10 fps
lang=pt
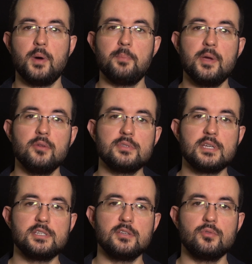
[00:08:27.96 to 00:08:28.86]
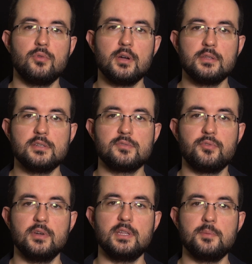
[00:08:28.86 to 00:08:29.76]
papel do sargento Waters
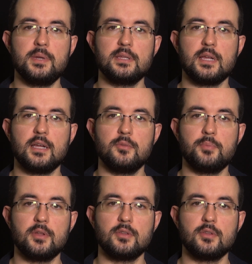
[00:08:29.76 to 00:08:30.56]
foi interpretado pelo